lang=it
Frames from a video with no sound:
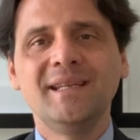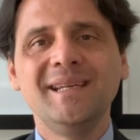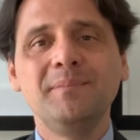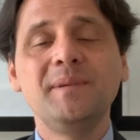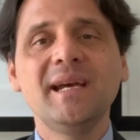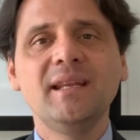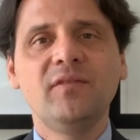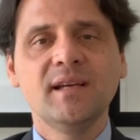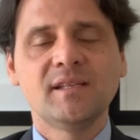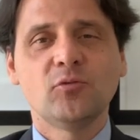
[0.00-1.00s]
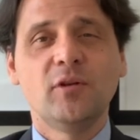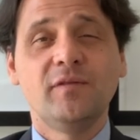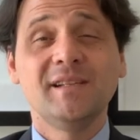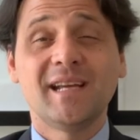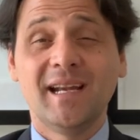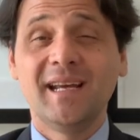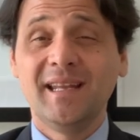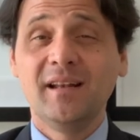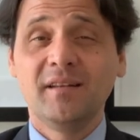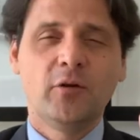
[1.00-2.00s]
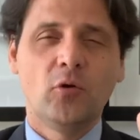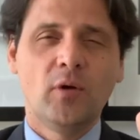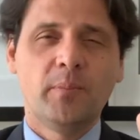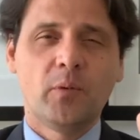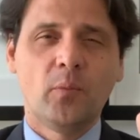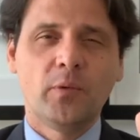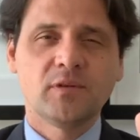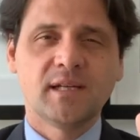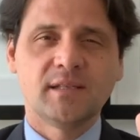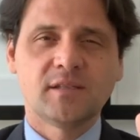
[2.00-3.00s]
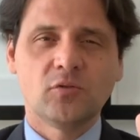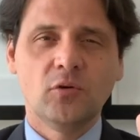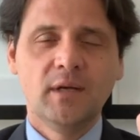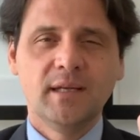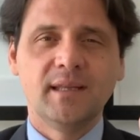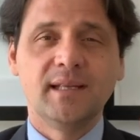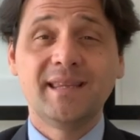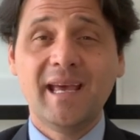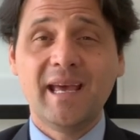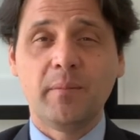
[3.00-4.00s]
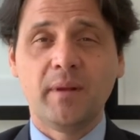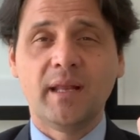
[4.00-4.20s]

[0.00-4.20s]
di pianificazione fiscale nel vero e proprio senso del termine.